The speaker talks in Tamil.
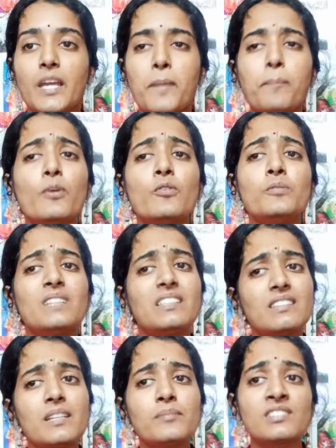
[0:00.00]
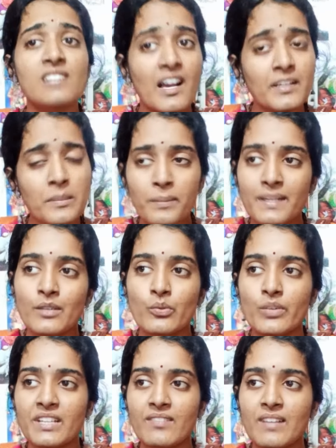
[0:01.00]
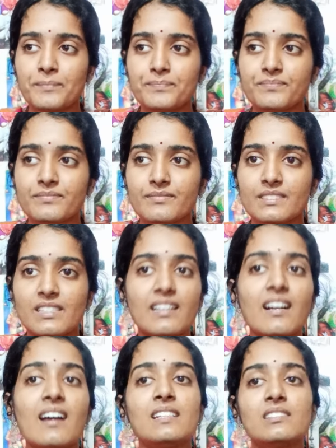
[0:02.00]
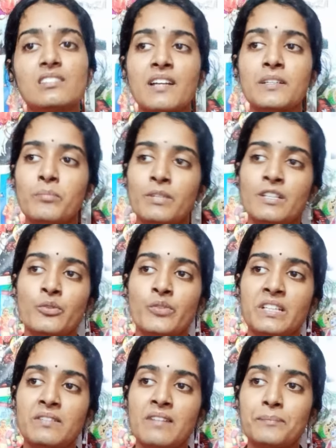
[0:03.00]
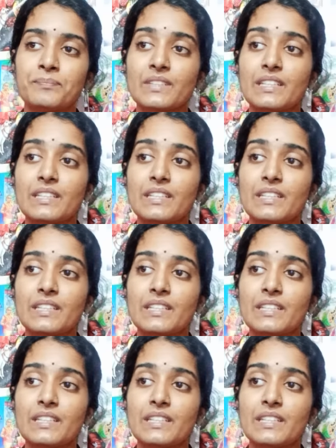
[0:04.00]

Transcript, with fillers: எப்பவும் நித்தியம் ஸ்நானம் பண்ணக்கூடியனவா திரிகால ஸ்நானம் பண்ணக்கூடியனவா